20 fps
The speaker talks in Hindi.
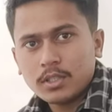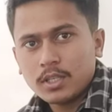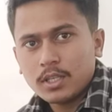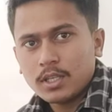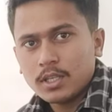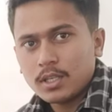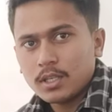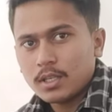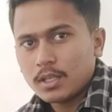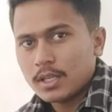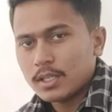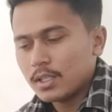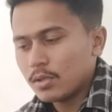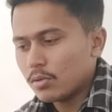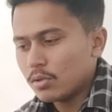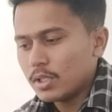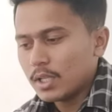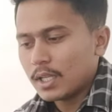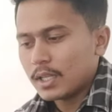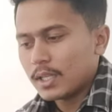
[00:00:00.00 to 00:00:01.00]
ये ऐसे
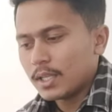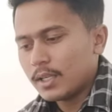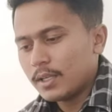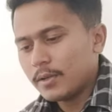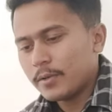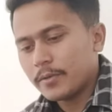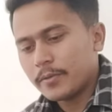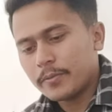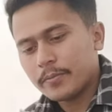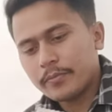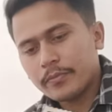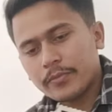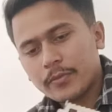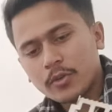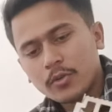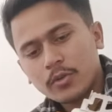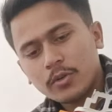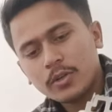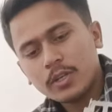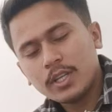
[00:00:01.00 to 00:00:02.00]
खुल जाता है
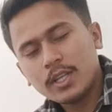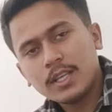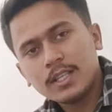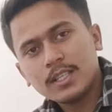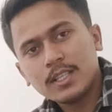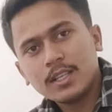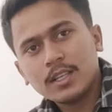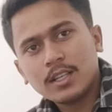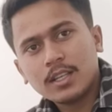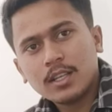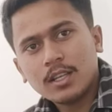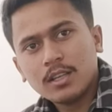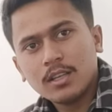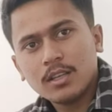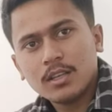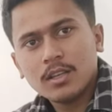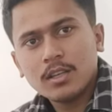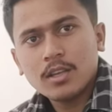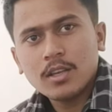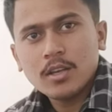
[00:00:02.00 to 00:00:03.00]
और ये ऐसे करके
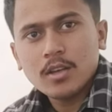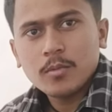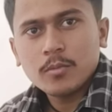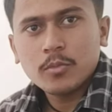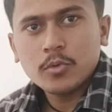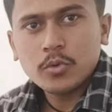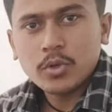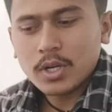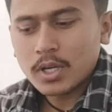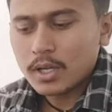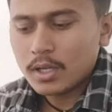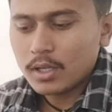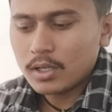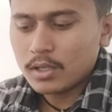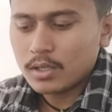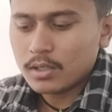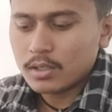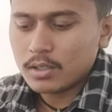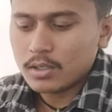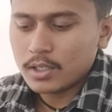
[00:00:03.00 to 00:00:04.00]
पूरा
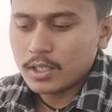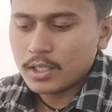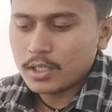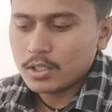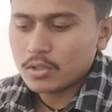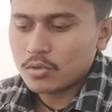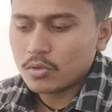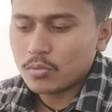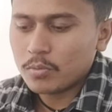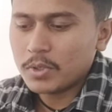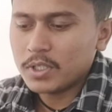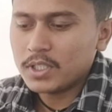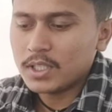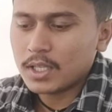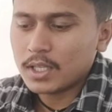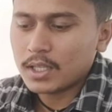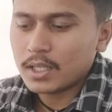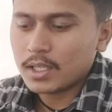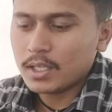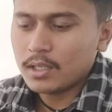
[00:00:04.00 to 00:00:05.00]
एक स्टोव बन
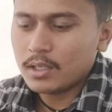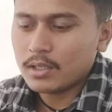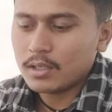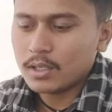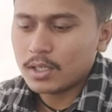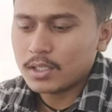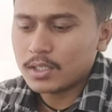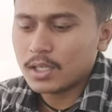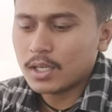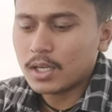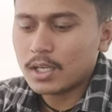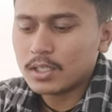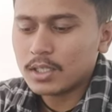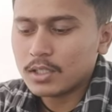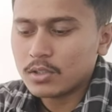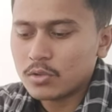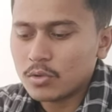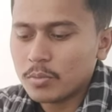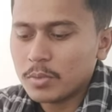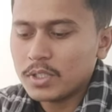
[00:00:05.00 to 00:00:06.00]
जाता है अच्छा खासा
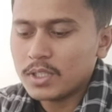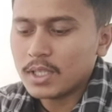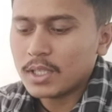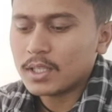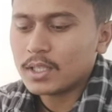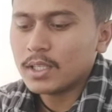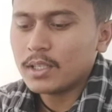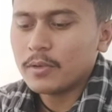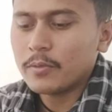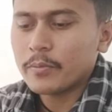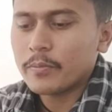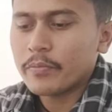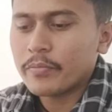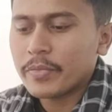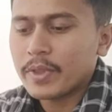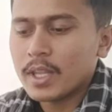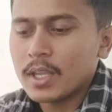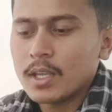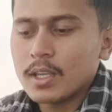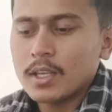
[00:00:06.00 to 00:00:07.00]
स्टोव बन जाता है
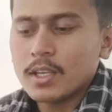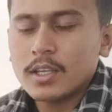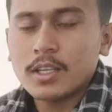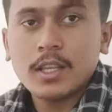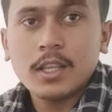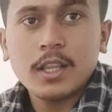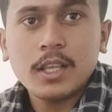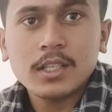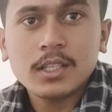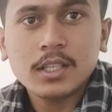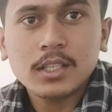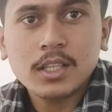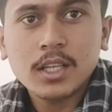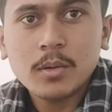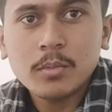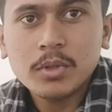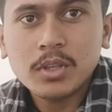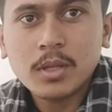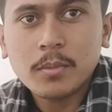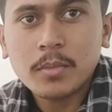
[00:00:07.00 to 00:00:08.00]
ये देख सकते हैं
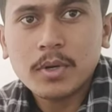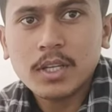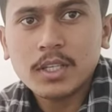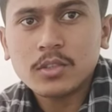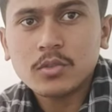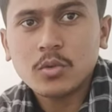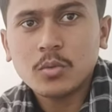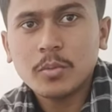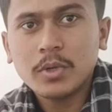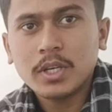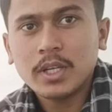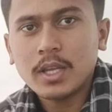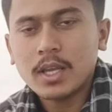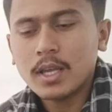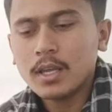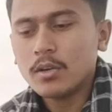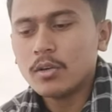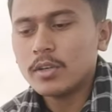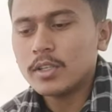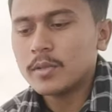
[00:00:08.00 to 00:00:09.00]
आप इतना बड़ा स्टोव बन गया
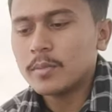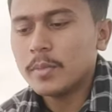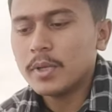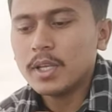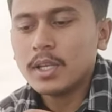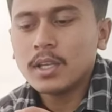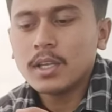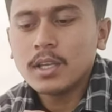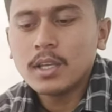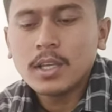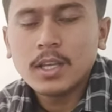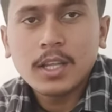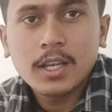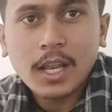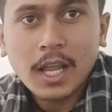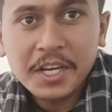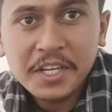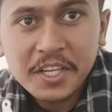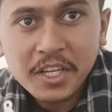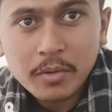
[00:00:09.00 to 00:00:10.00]
है और इसमें
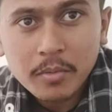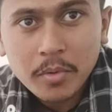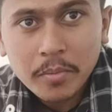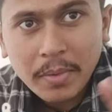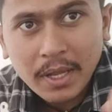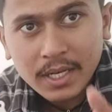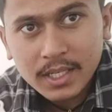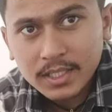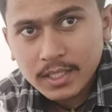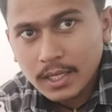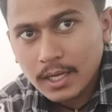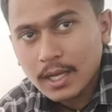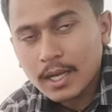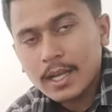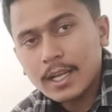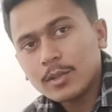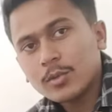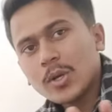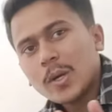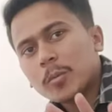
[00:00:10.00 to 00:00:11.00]
लाइटर भी पहले से लगा
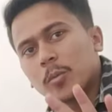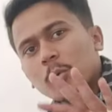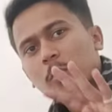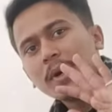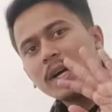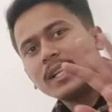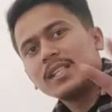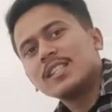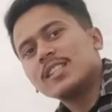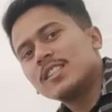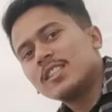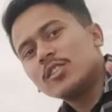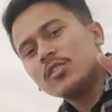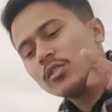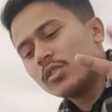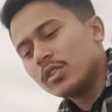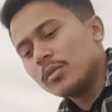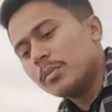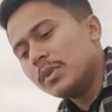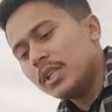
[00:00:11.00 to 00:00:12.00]
है तो आपको माचिस की
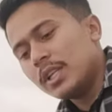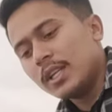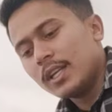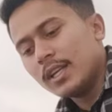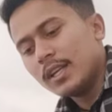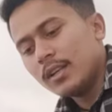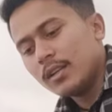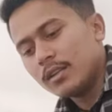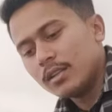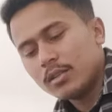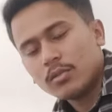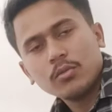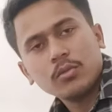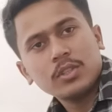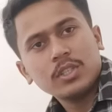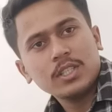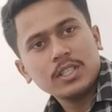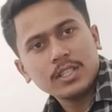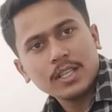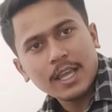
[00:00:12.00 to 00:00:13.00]
ज़रूरत भी नहीं है तो
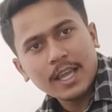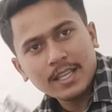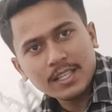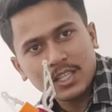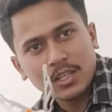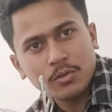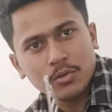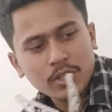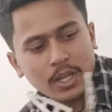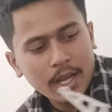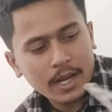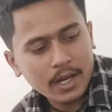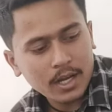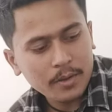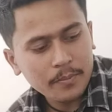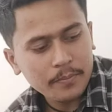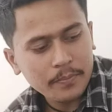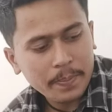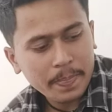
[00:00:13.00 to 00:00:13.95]
चीज़ ऐसे ही हो जाएगा